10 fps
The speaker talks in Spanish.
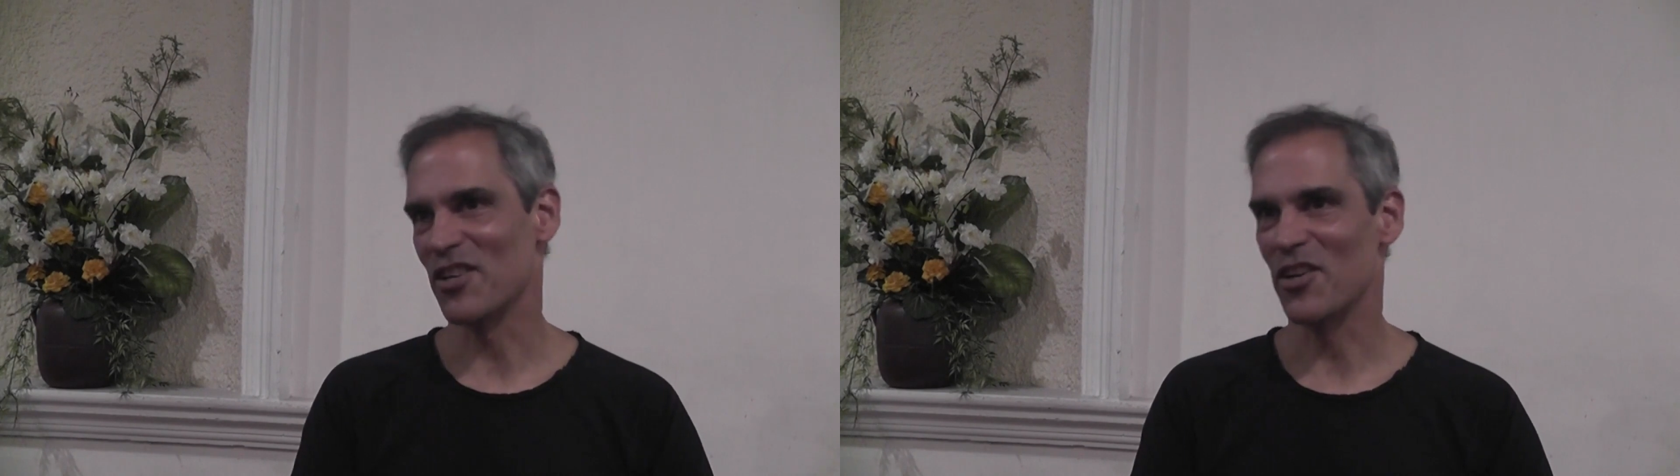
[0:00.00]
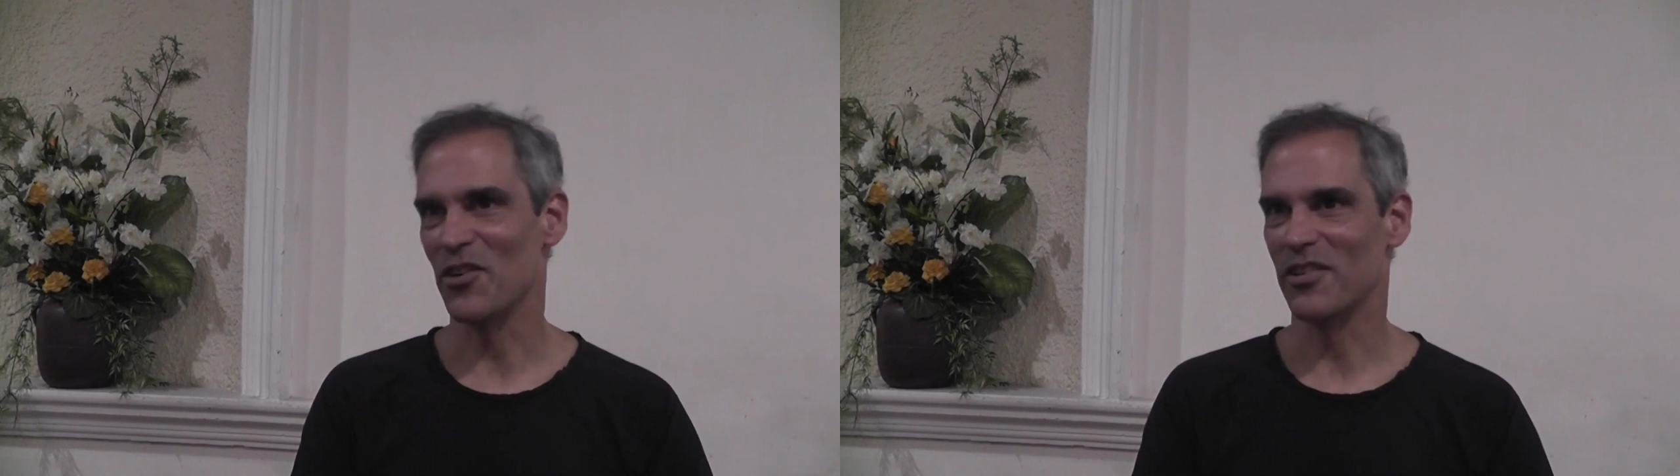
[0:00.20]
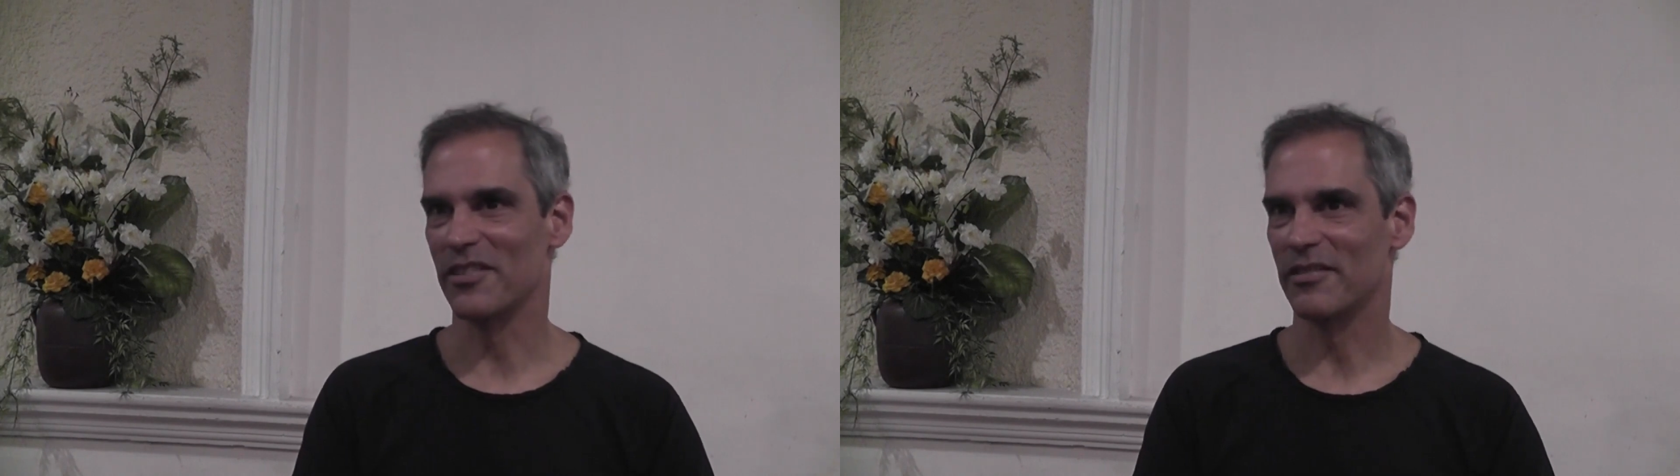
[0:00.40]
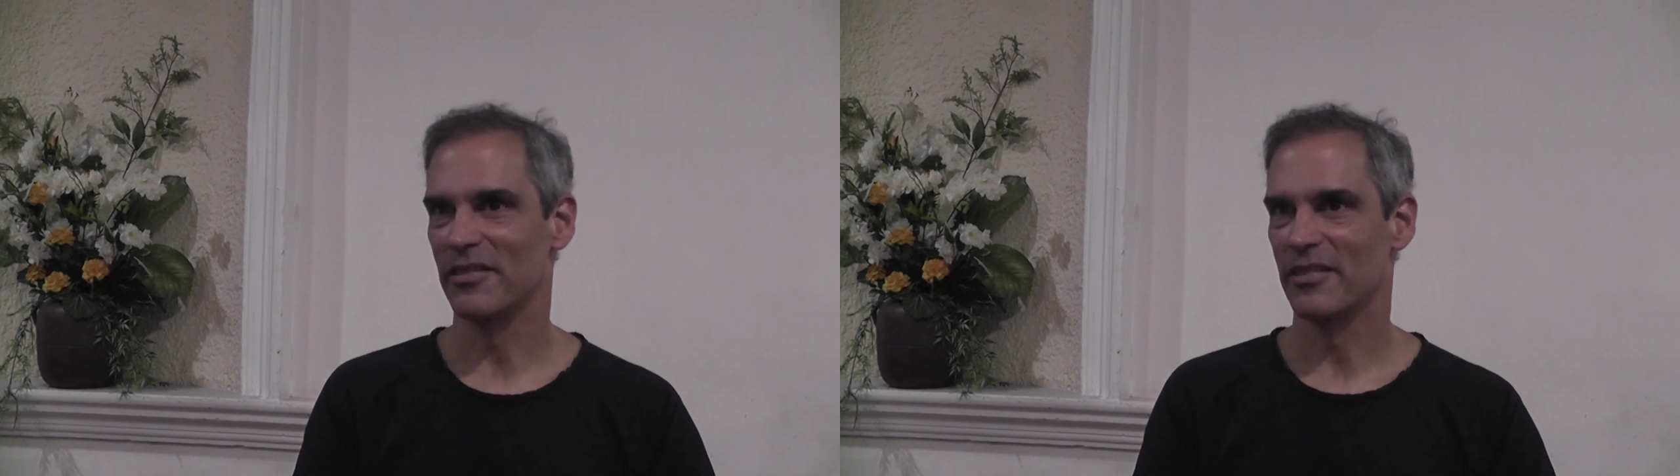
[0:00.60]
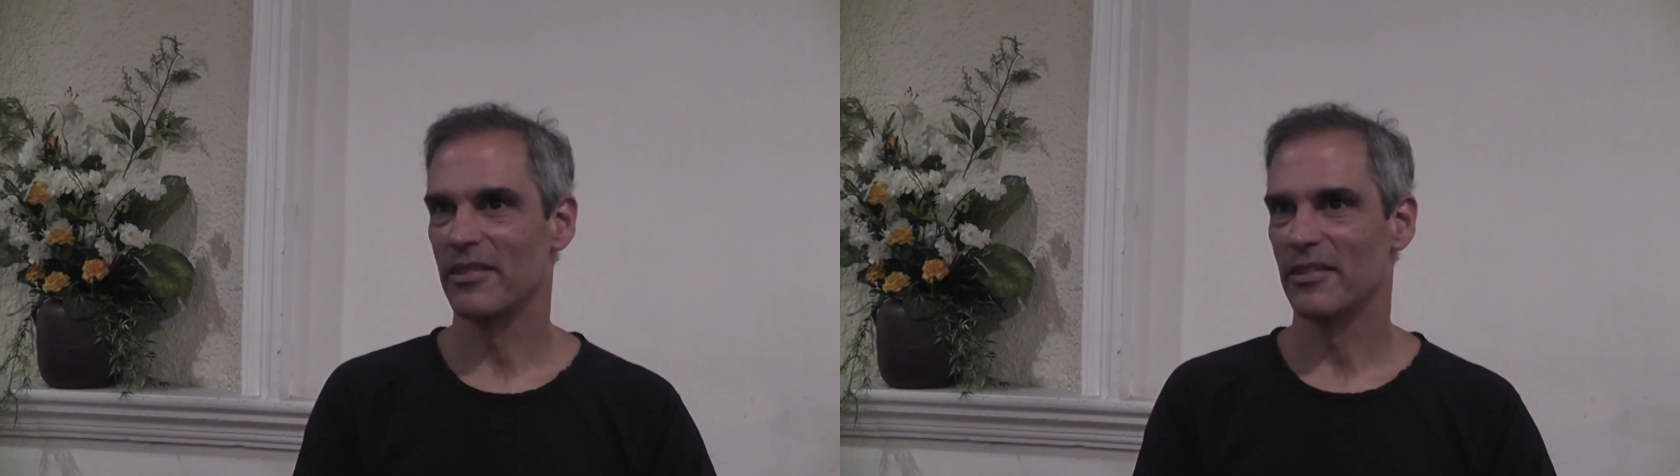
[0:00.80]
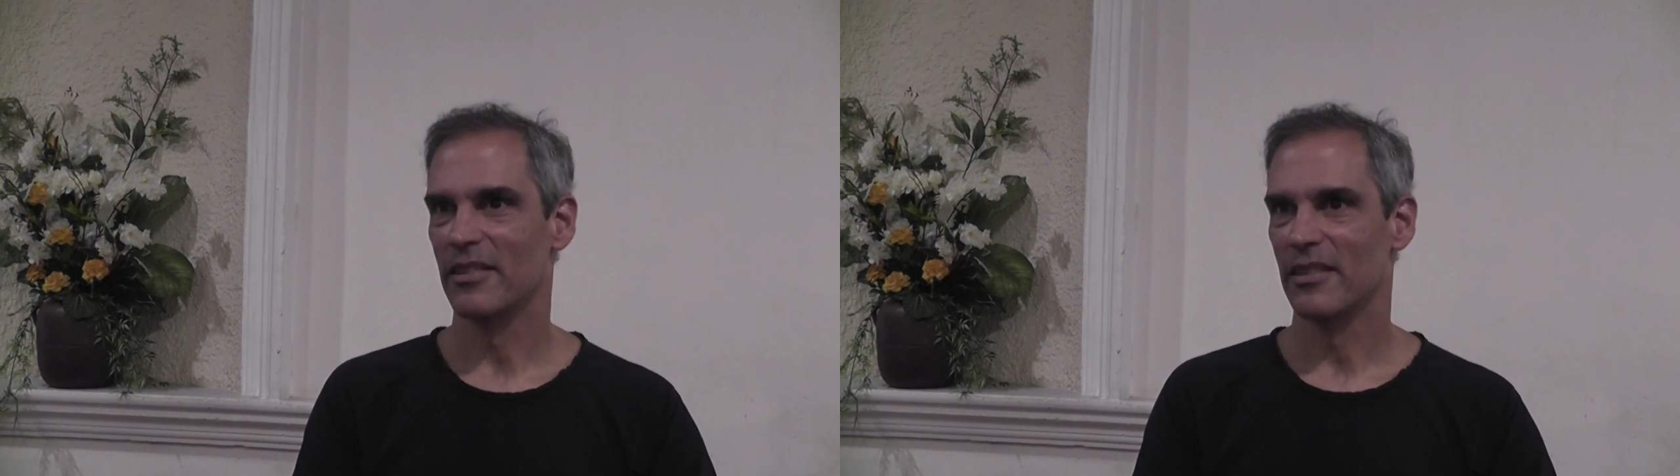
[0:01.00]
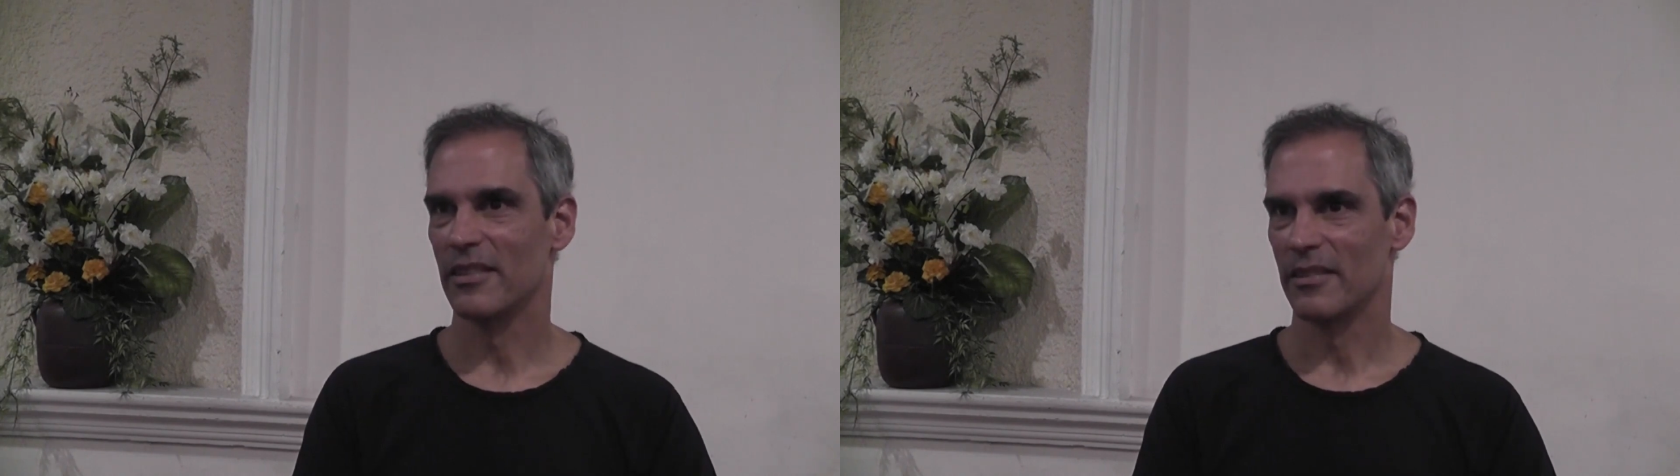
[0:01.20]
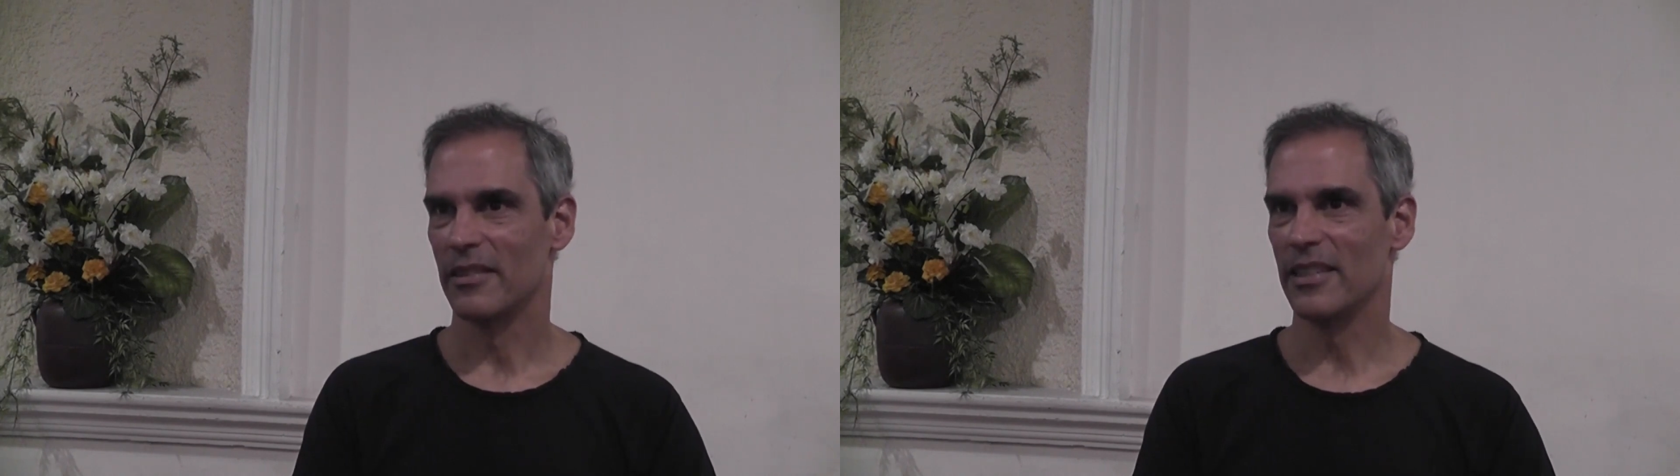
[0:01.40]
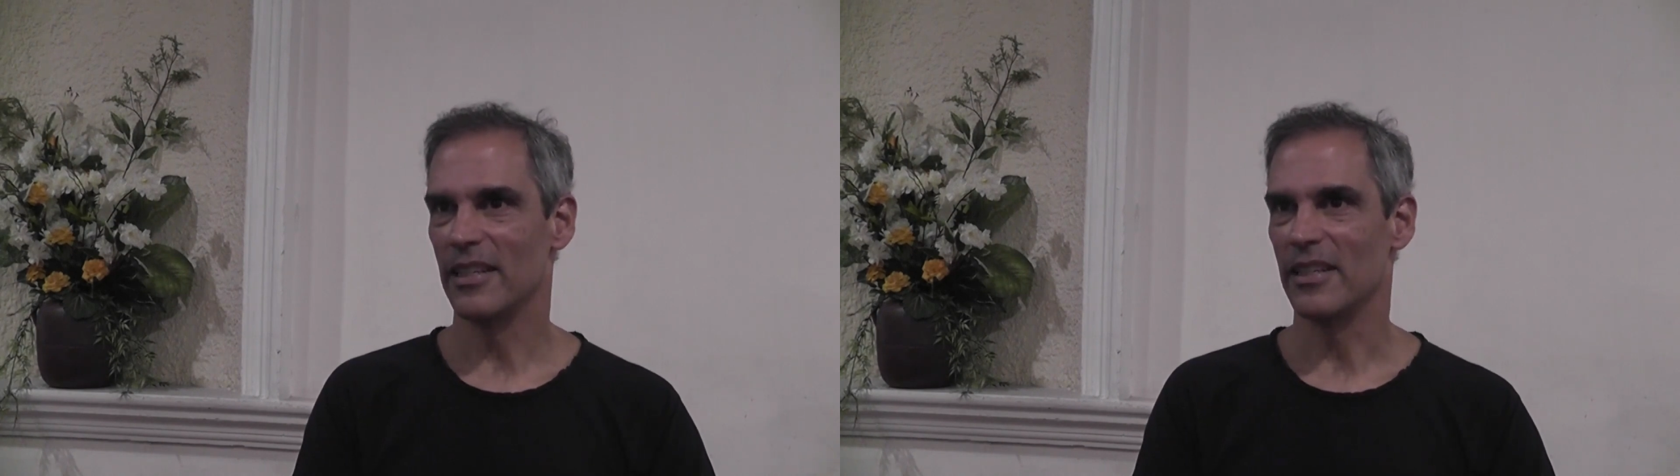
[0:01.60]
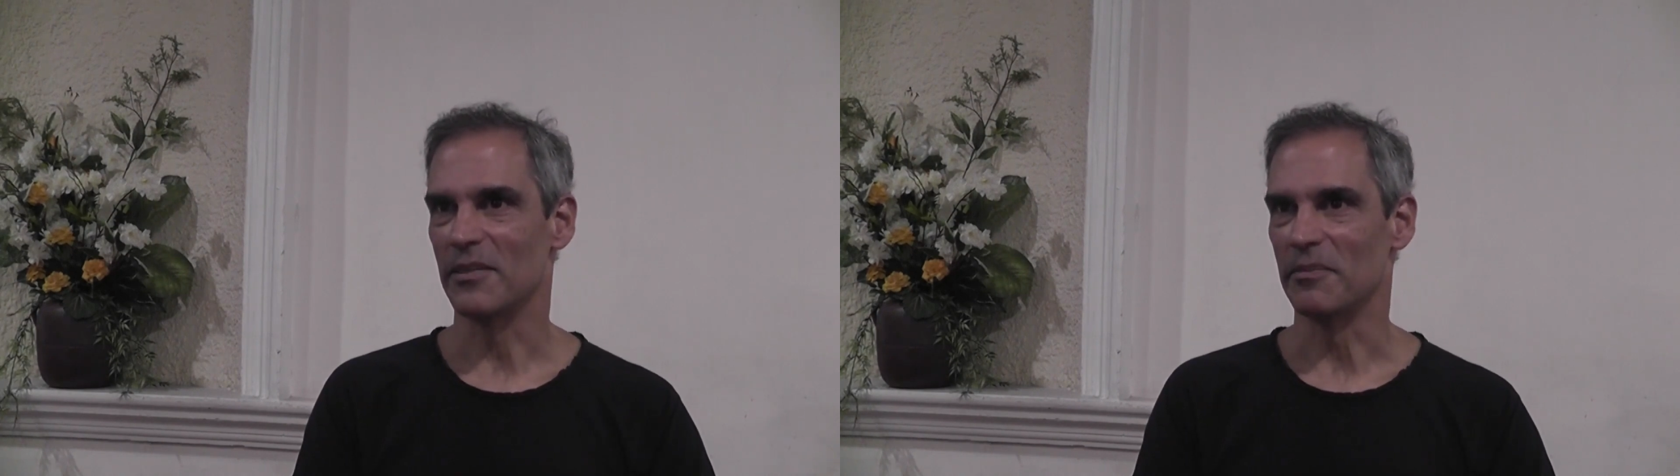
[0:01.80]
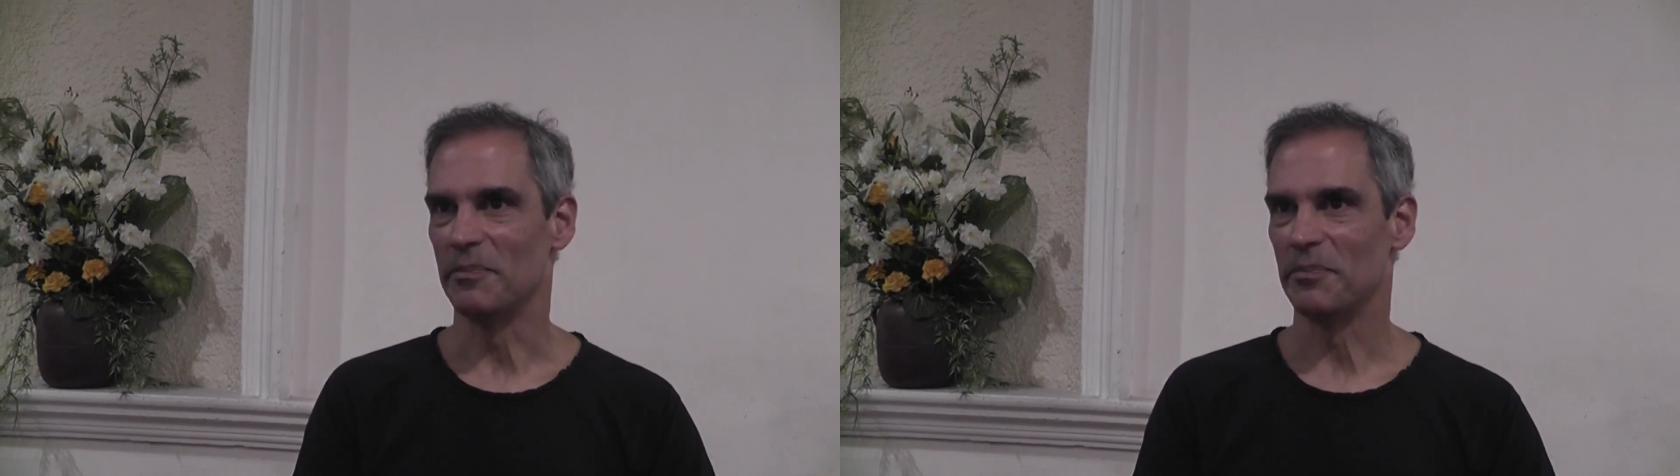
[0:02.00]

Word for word: serio. ¿Me entiendes?